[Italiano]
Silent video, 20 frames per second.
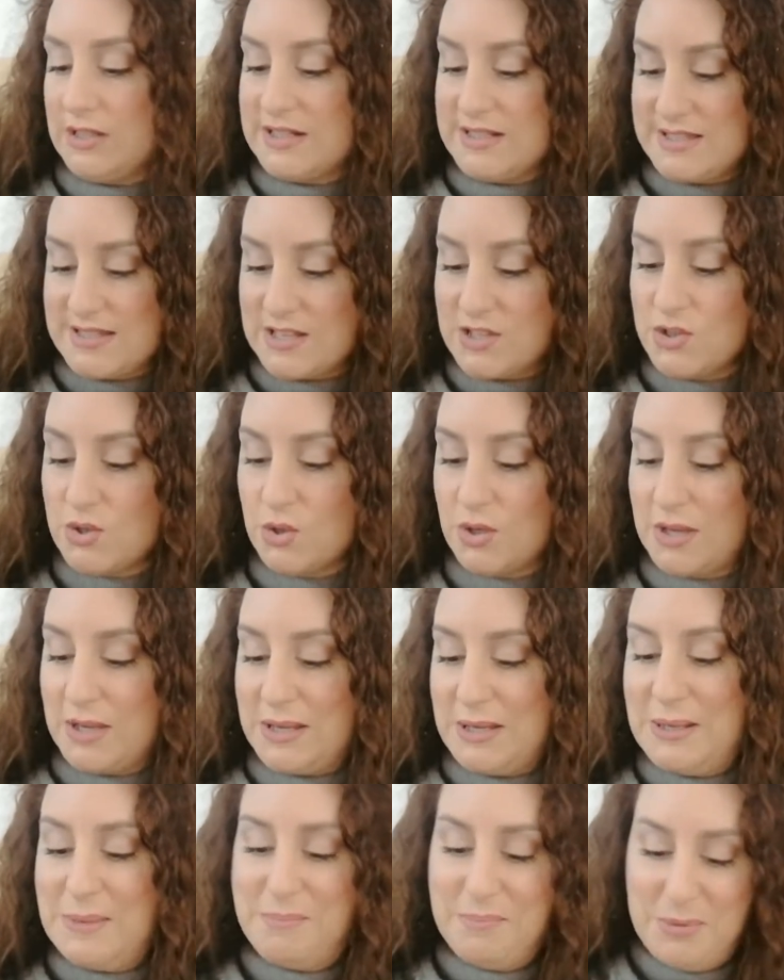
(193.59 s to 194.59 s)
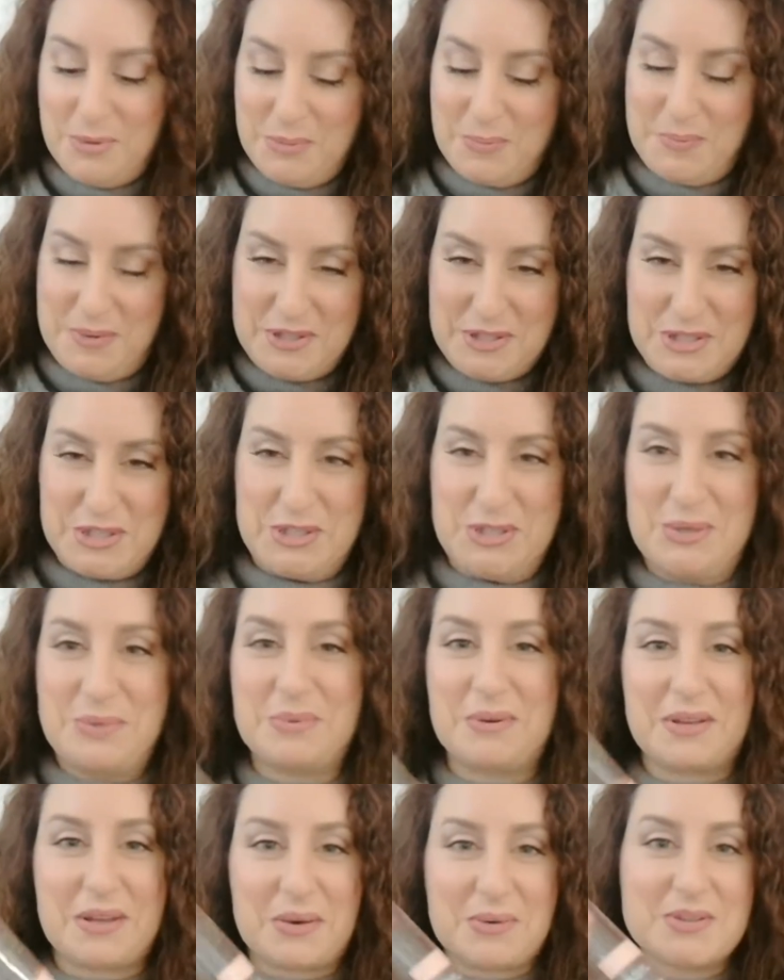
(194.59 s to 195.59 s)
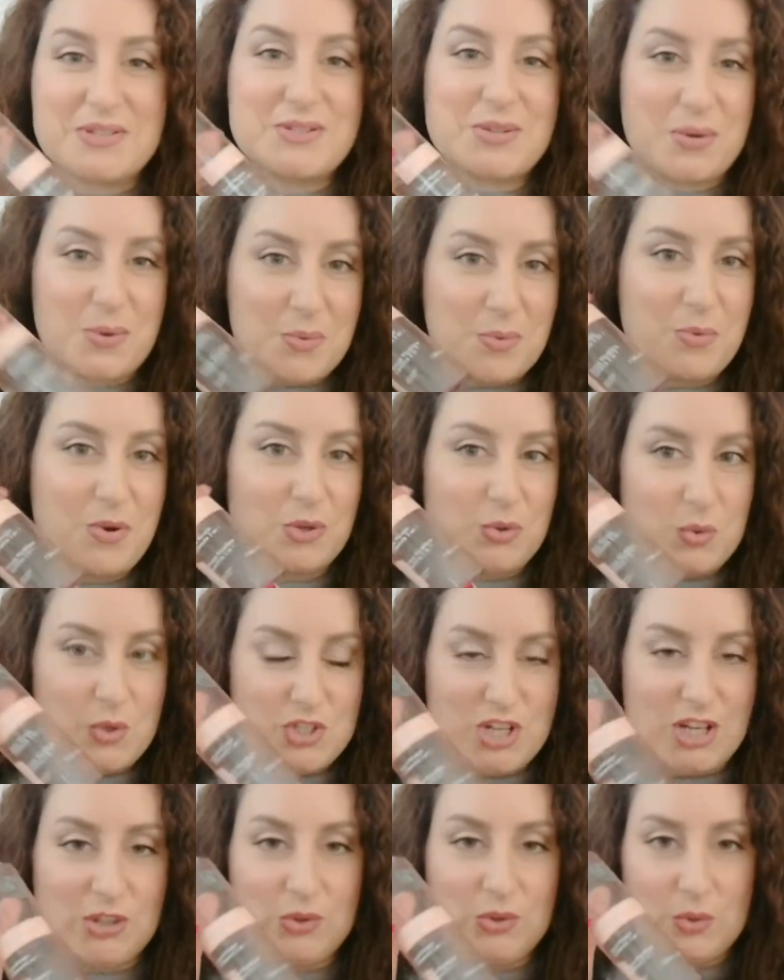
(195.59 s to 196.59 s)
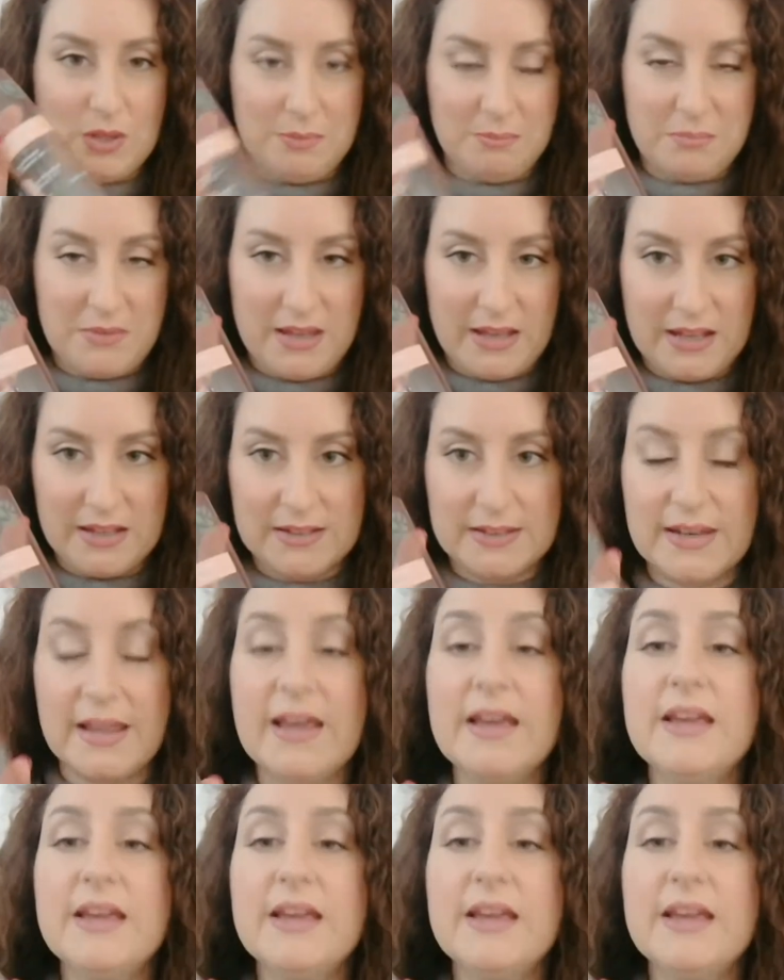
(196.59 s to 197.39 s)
nel senso che il più piccino, perché questo comunque è 200 ml